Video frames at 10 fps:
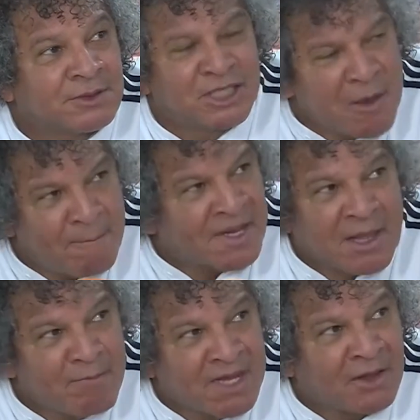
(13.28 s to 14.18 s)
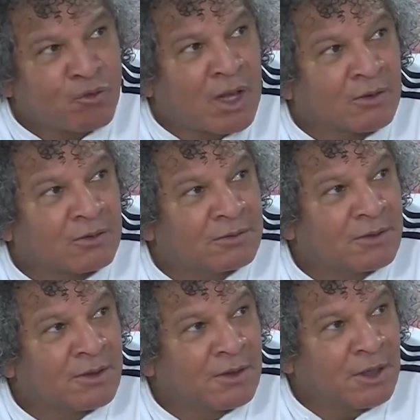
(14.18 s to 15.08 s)
Siempre están mirando algo.
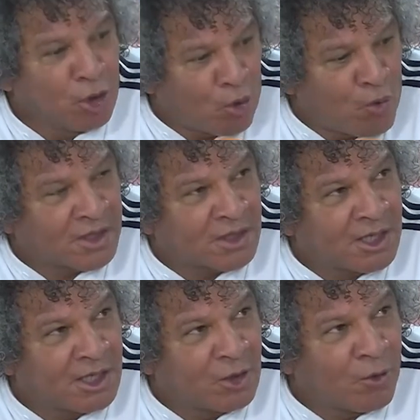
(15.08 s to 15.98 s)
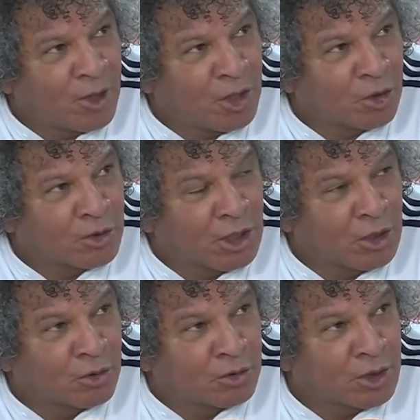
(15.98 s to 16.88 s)
Y los jueces, y los, los, y
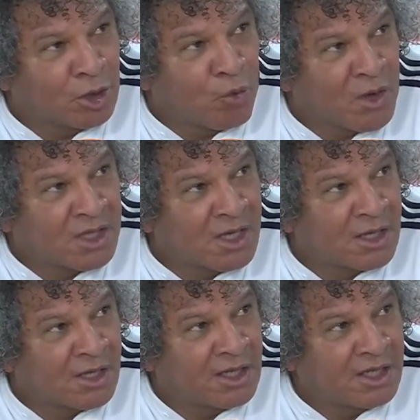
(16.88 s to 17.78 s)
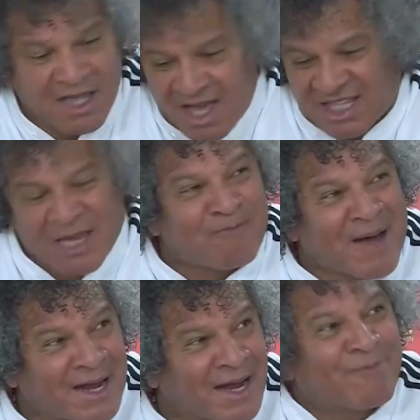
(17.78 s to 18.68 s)
los, y los jueces de línea se
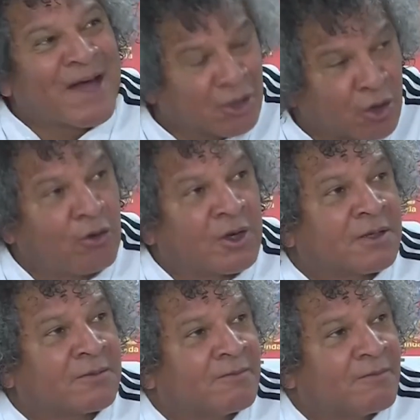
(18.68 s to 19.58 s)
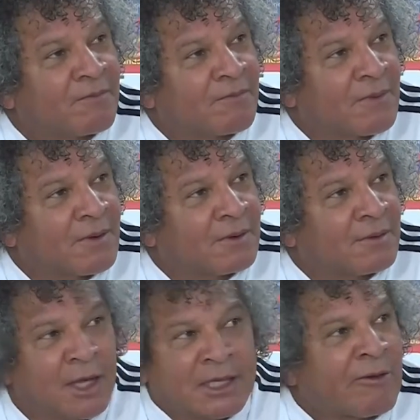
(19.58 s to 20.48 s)
paran para que no cobren.
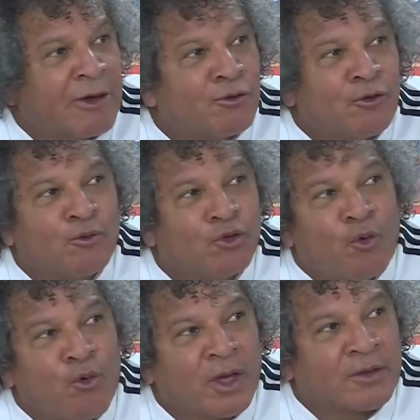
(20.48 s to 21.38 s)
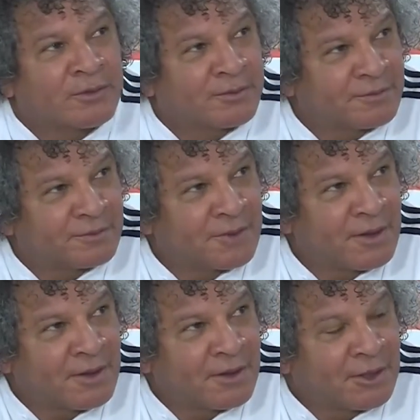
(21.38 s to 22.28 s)
Esta vez no, no hubo eso.
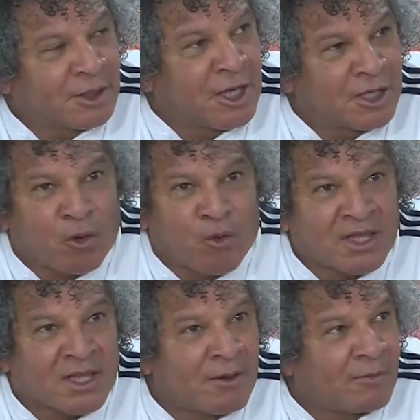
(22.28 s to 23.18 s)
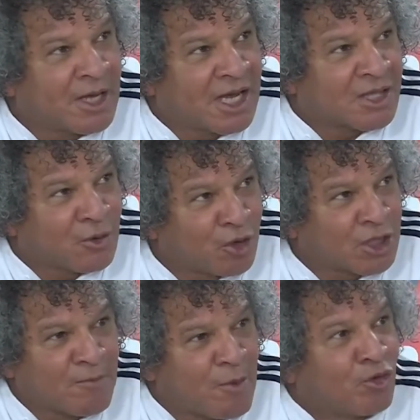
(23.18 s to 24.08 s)
Si te diste cuenta, en el
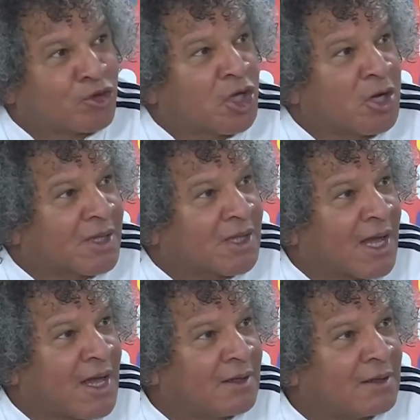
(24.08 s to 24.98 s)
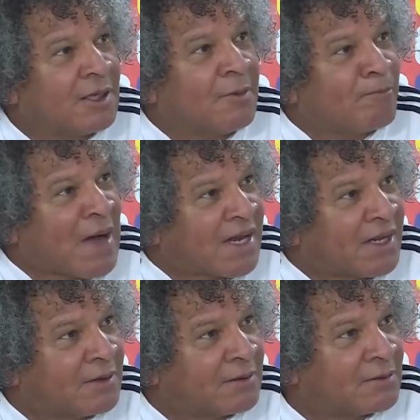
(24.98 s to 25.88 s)
segundo tiempo Montero iba a sacar,
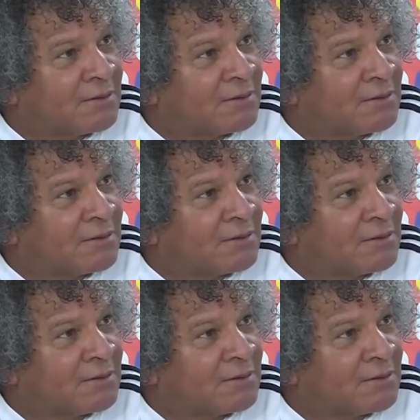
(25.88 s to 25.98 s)
pare.